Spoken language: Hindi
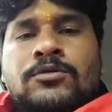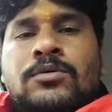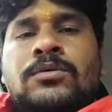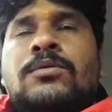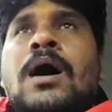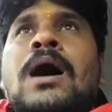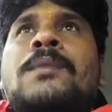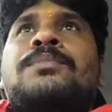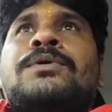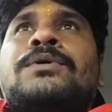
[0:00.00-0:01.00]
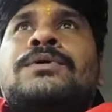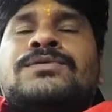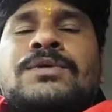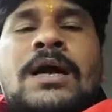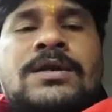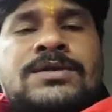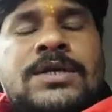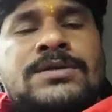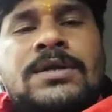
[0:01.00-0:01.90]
तो आप साढ़े छः